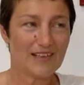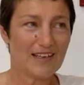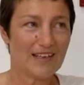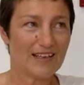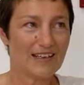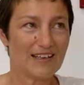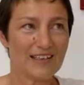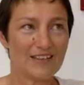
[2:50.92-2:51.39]

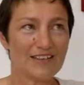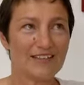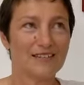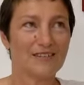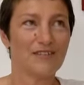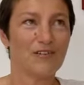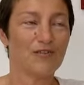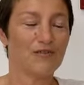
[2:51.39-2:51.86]
et
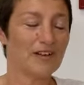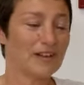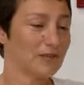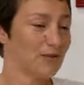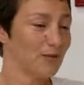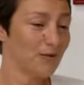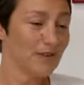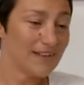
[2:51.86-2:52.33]
enfin
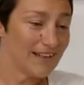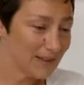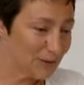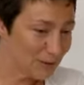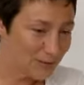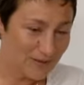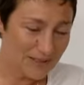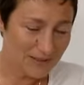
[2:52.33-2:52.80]
tous les
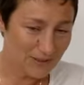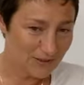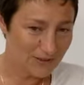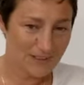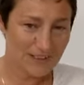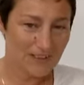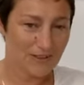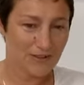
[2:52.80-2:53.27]
accompagnants
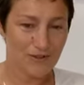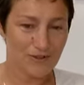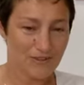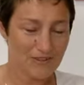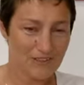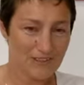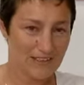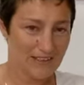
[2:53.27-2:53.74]
d'ailleurs,
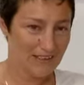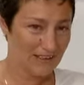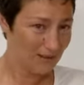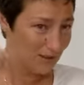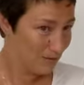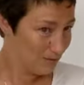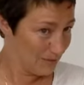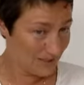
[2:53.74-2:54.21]
je dis un
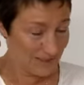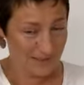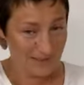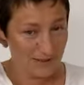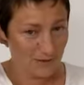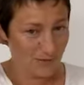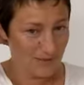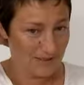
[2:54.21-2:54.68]
grand
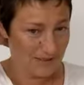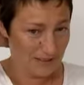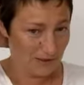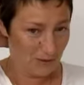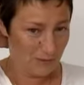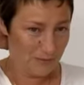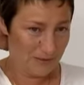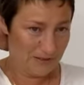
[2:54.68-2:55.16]
merci à tous les
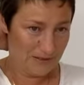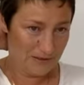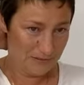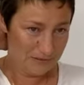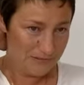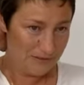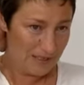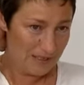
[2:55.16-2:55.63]

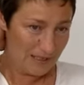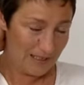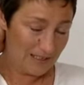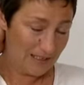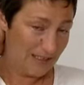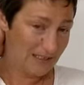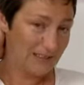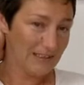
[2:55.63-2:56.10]
accompagnants,
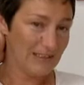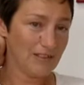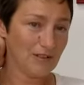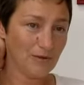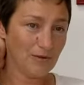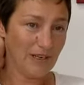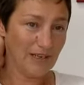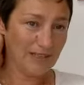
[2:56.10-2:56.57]
quels qu'ils
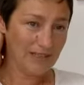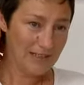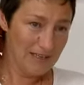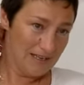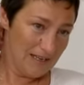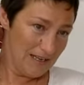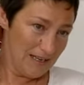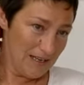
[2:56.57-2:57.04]
soient,
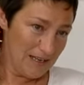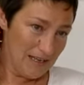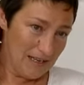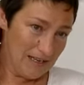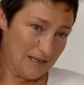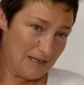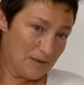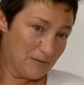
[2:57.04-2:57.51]

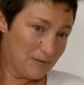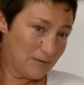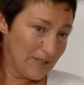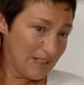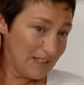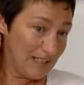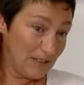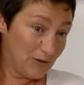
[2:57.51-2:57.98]

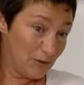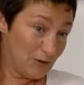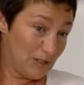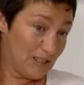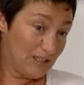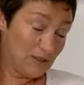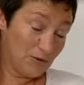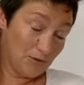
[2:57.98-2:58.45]
parce
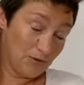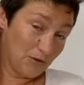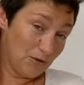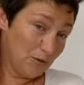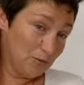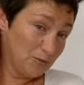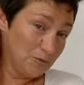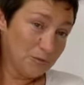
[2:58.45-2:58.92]
qu'ils sont
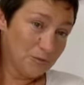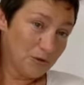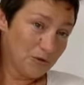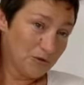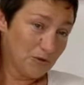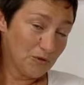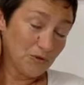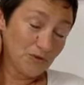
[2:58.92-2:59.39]
dans l'ombre
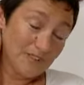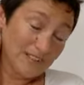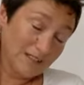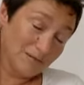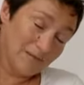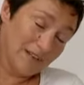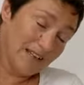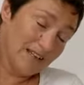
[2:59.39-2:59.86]
pendant toute
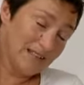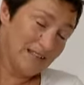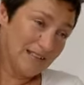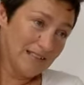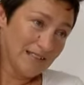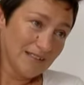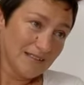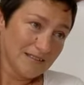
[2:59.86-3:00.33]
cette
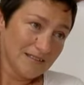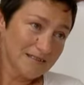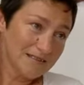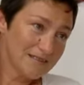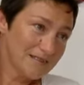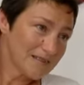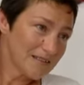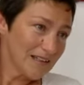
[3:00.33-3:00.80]
maladie.
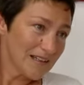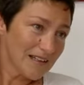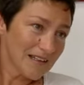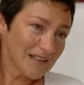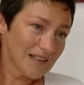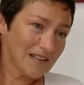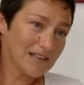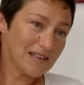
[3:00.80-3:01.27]

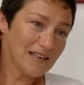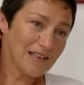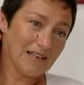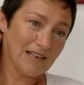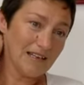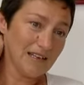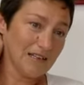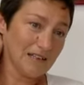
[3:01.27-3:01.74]

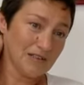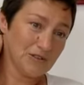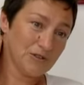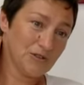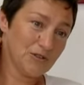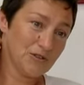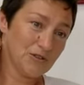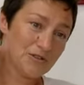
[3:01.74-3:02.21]
Et euh,
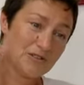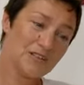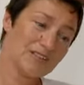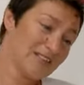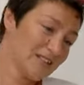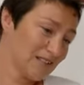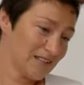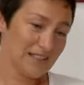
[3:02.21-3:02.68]

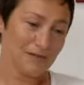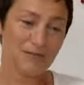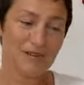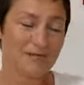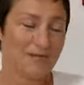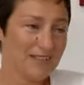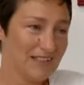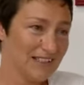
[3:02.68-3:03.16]
c'est
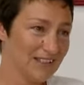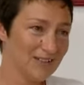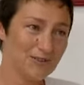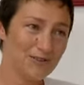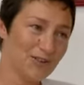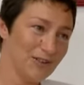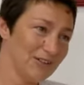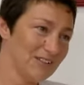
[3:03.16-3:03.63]
ma manière
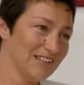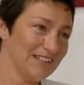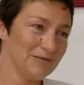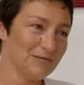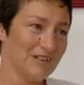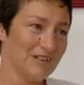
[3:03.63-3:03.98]
de leur dire